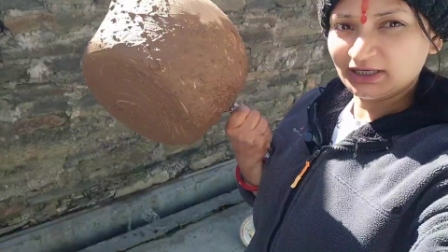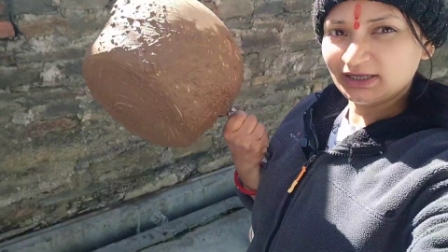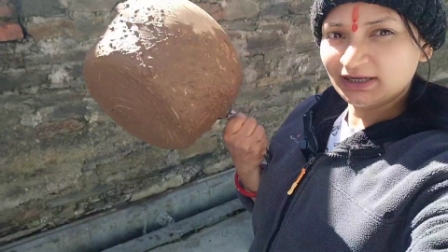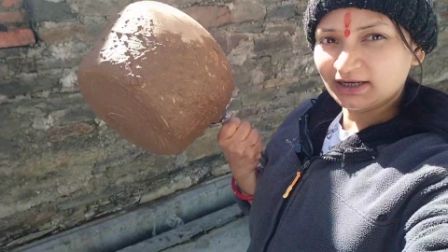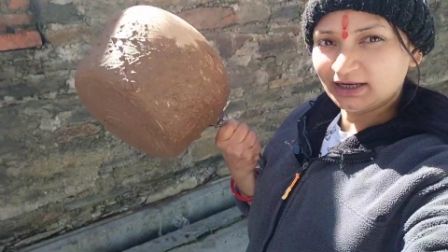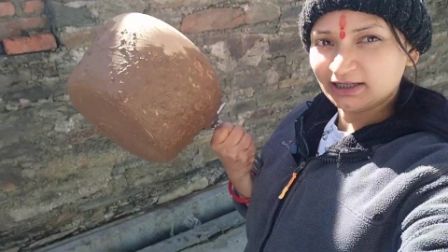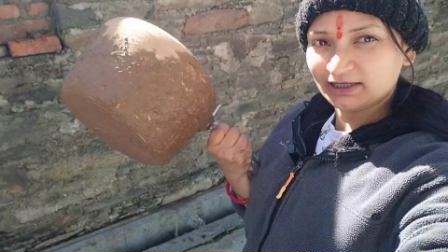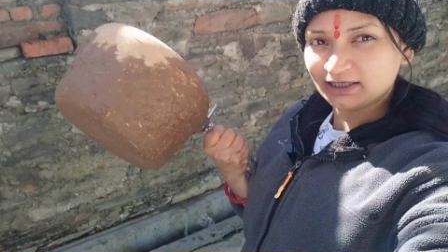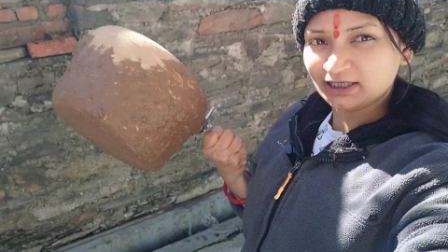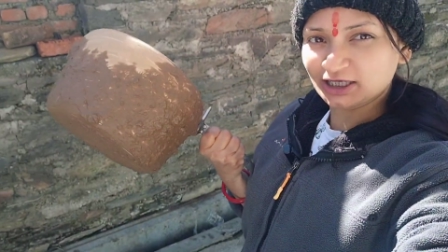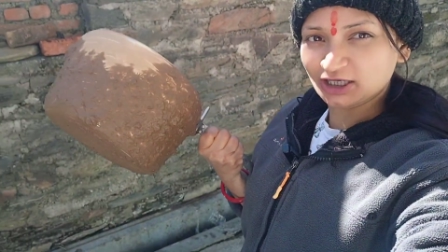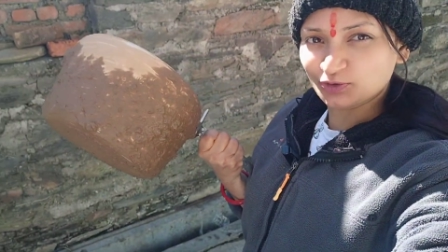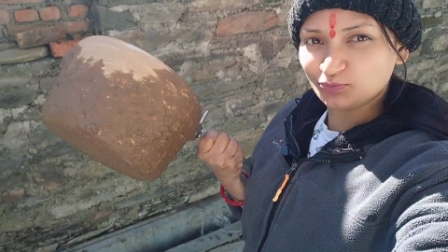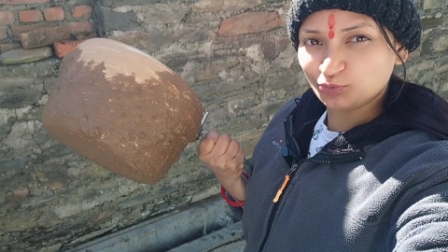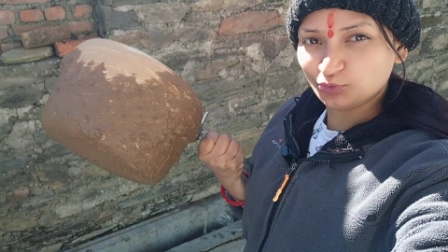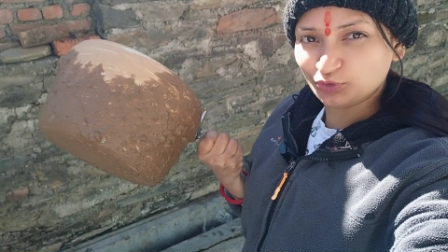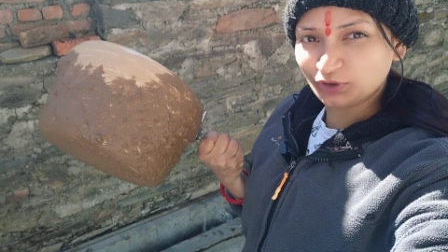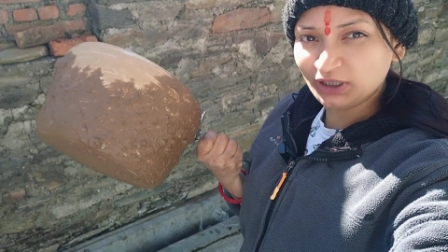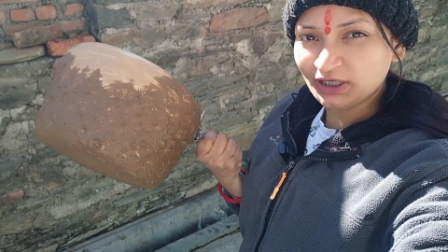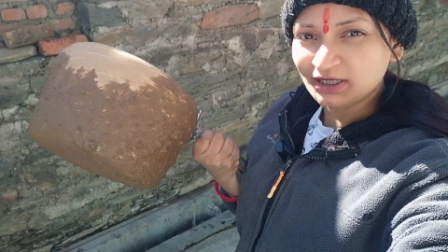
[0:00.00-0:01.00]
मिट्टी लगा रखी
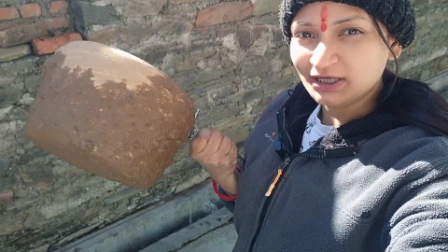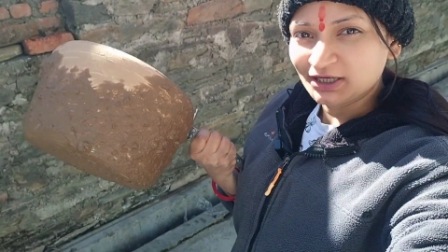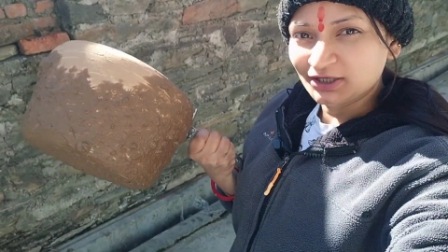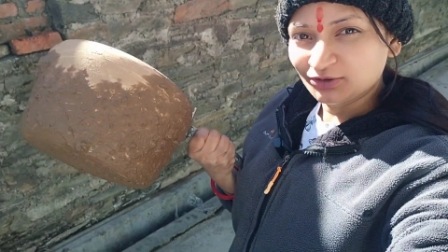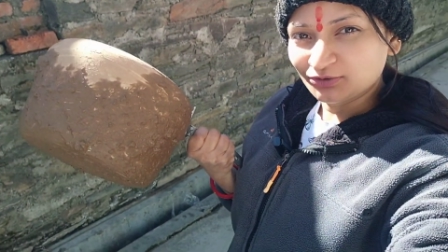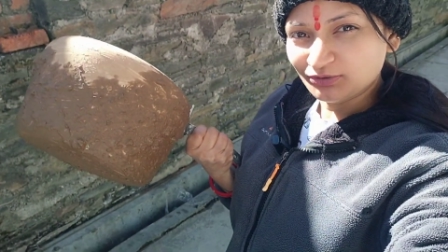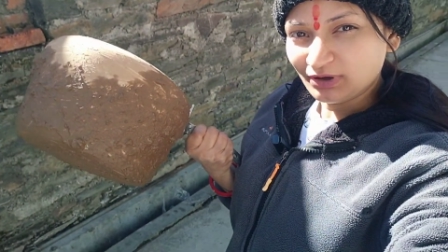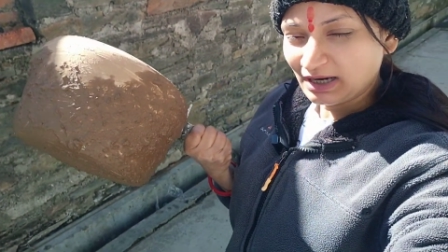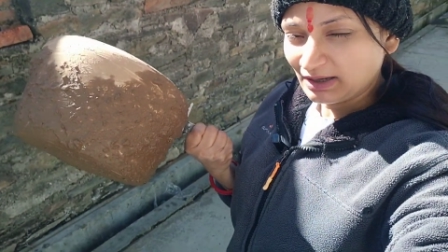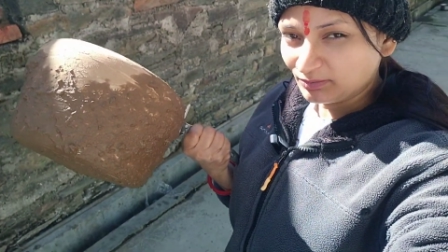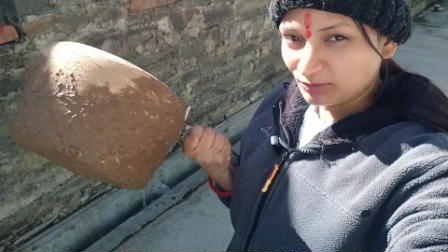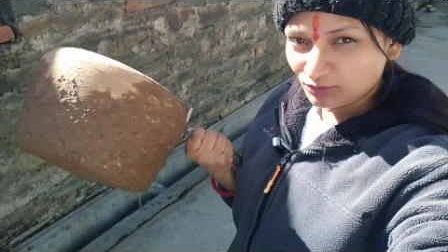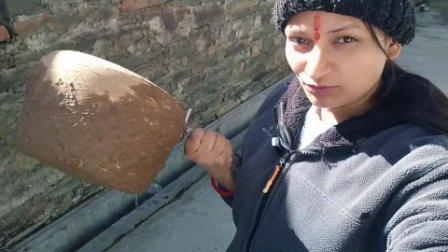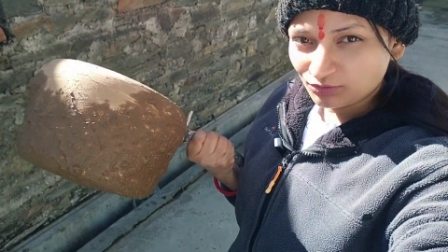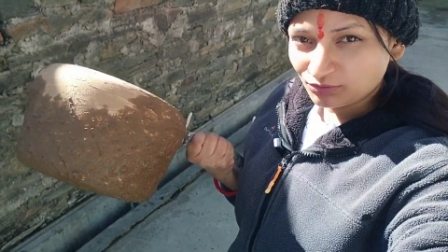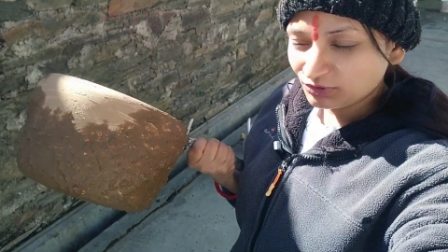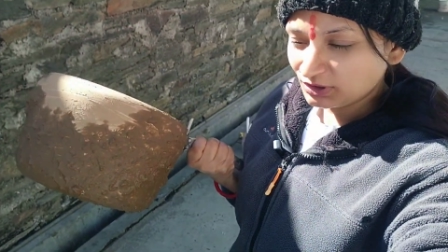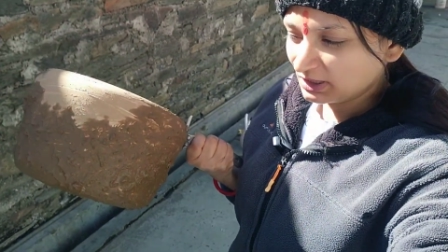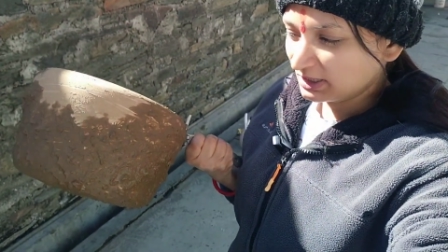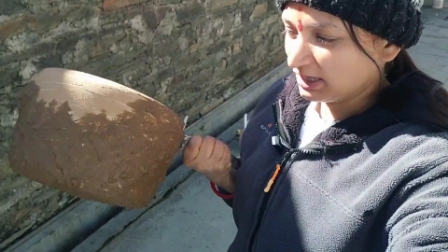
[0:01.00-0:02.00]
है पूरी तो आप
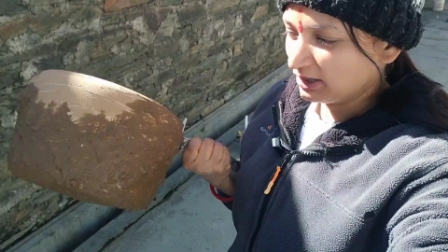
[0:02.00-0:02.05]
लोगों को